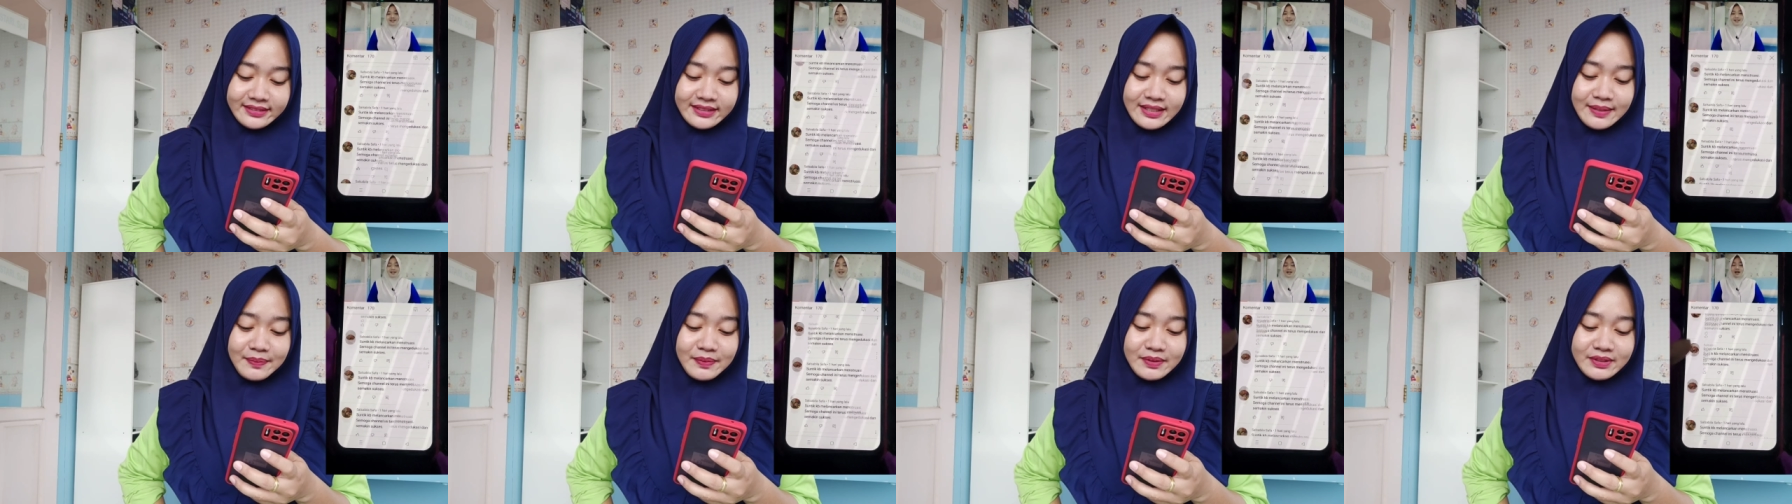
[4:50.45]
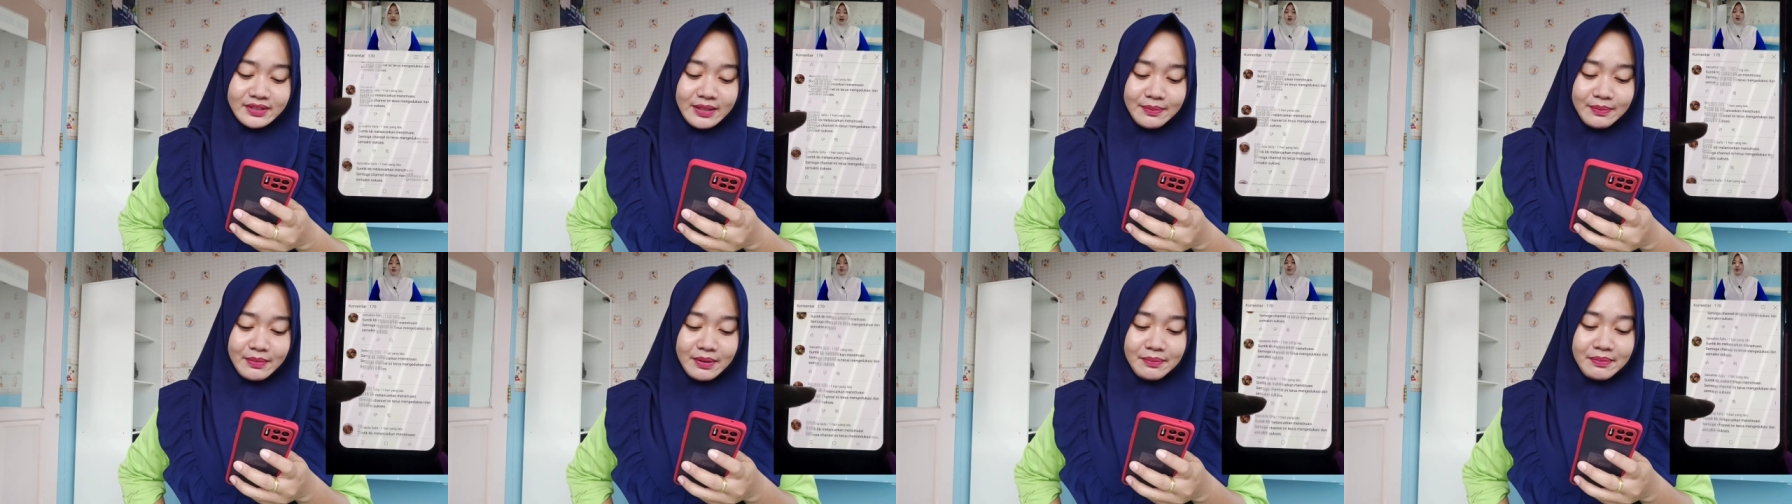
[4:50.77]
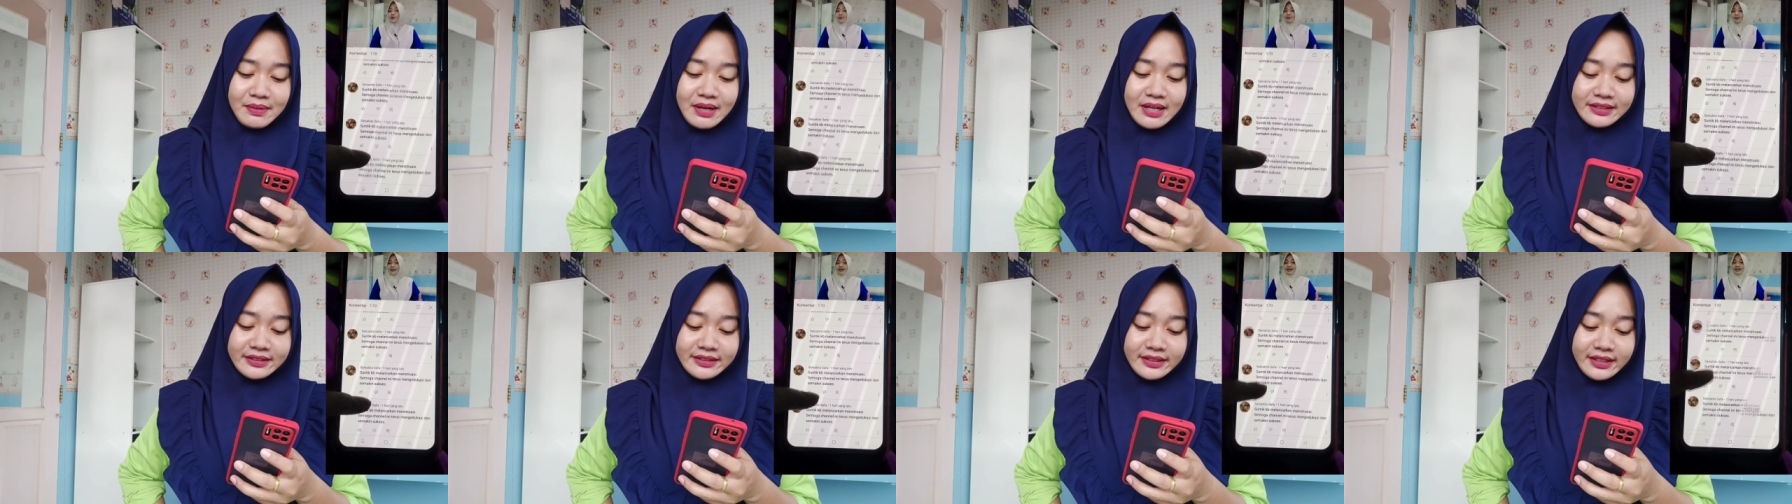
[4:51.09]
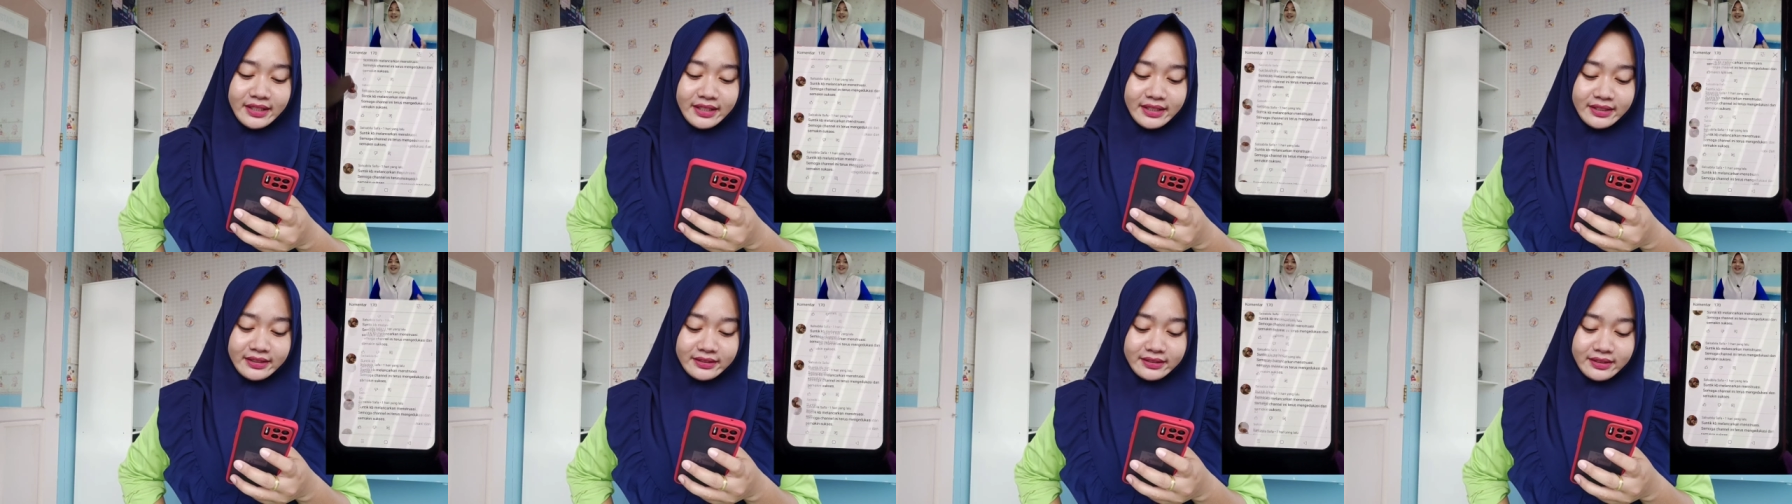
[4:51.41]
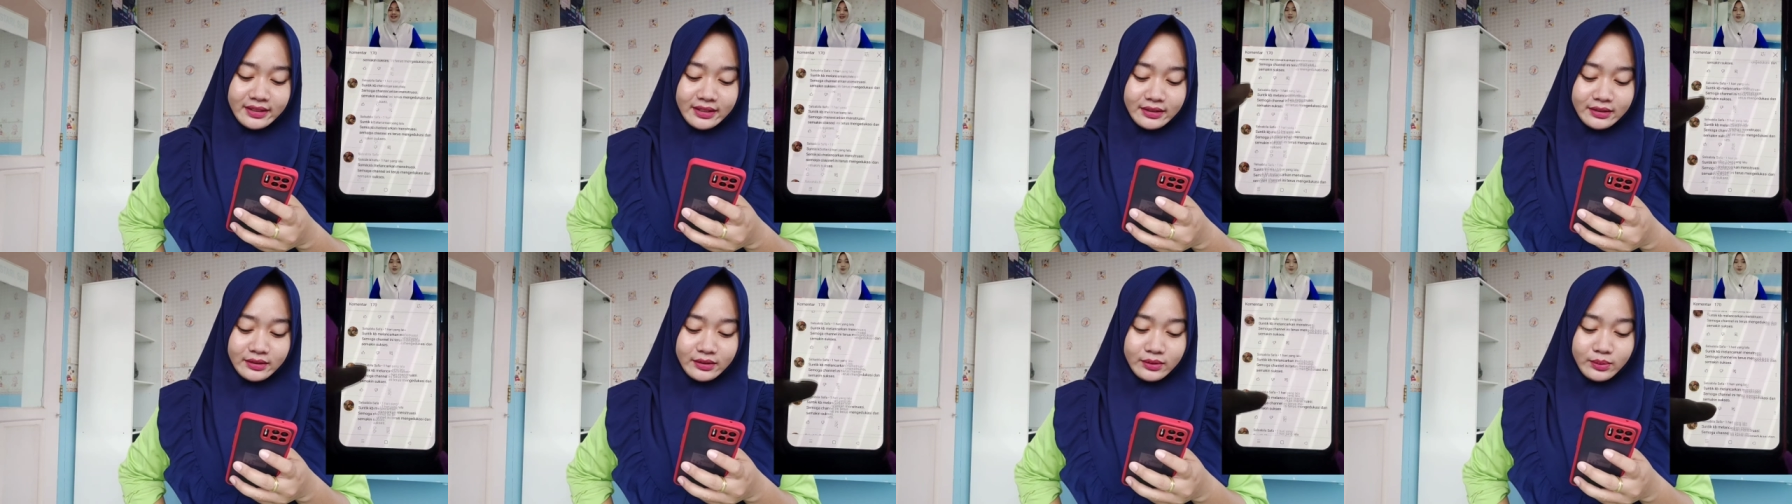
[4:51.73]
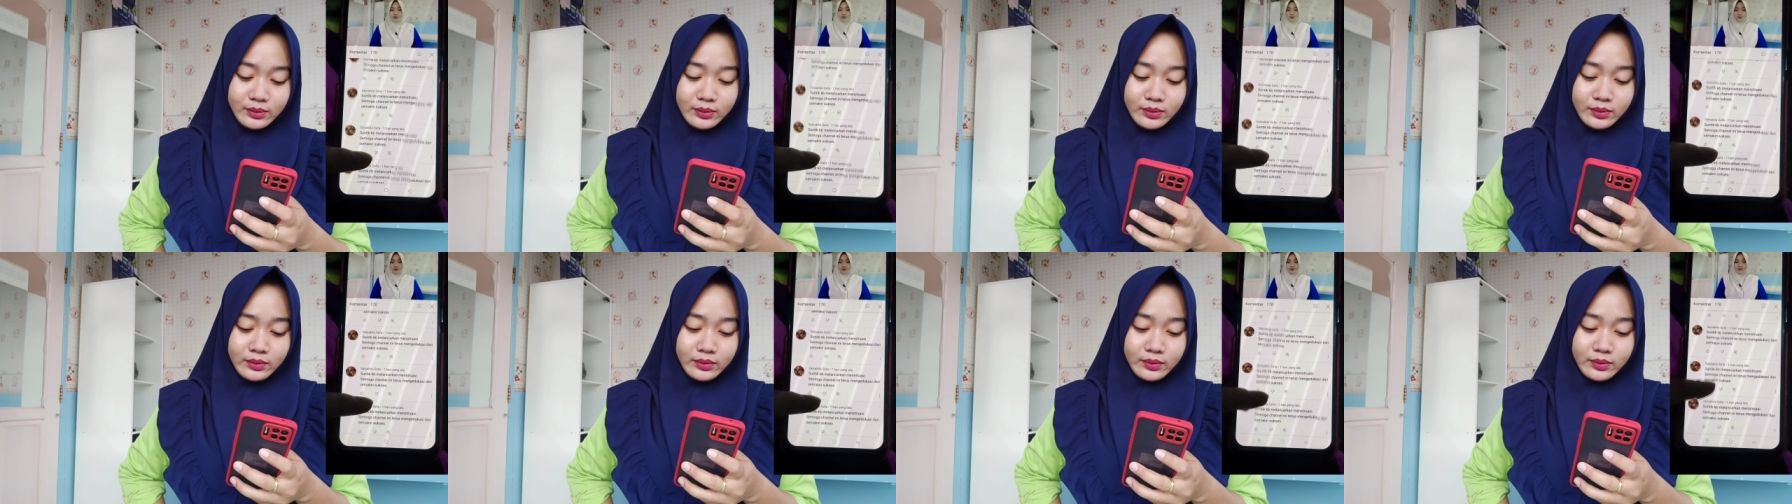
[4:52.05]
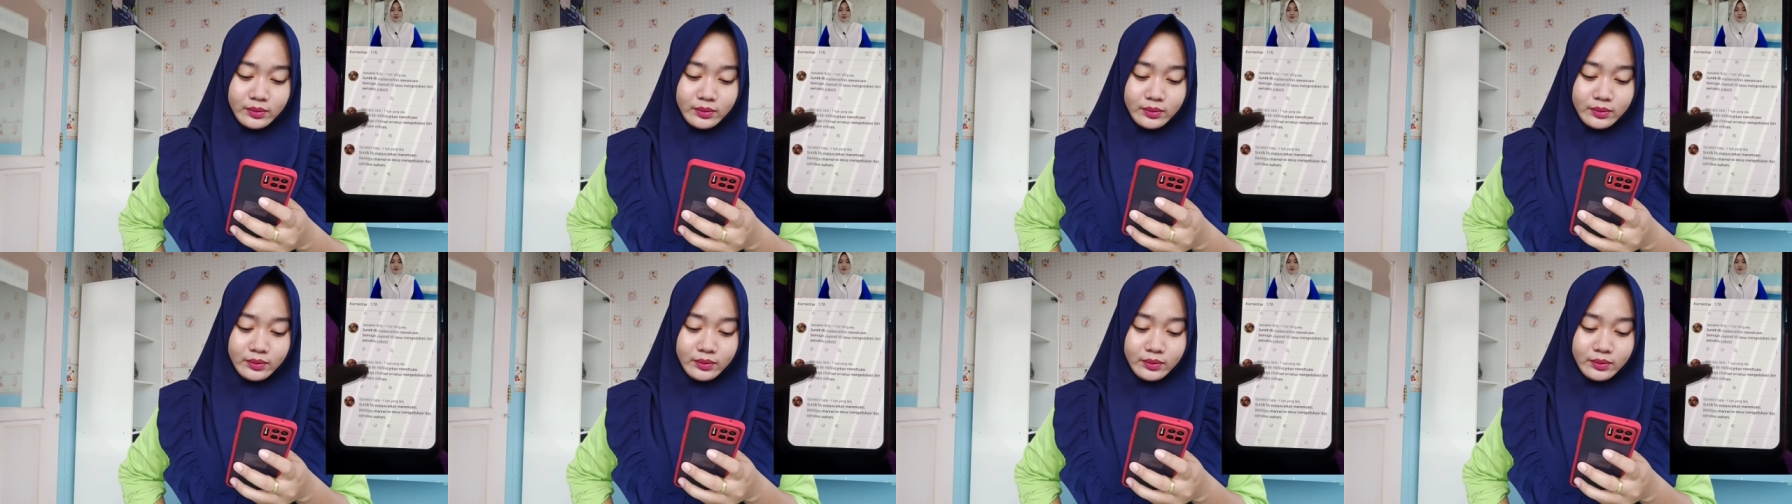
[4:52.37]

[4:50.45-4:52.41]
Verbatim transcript: sama-sama banyak satu